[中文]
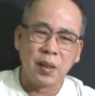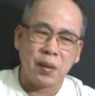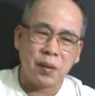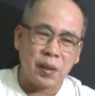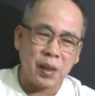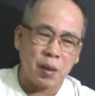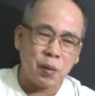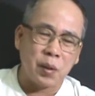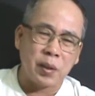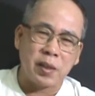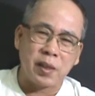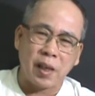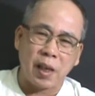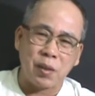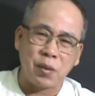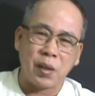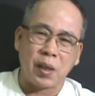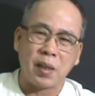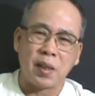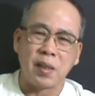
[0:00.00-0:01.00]
后来我
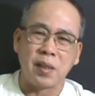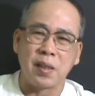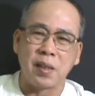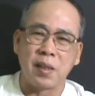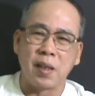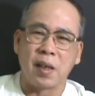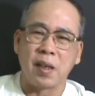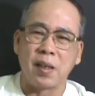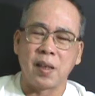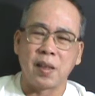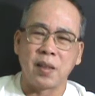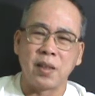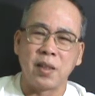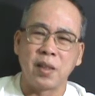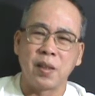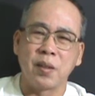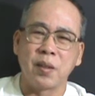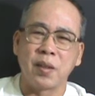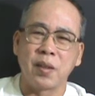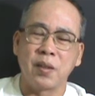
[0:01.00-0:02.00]
辗转的知道哈，
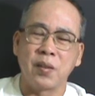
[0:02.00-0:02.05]
听，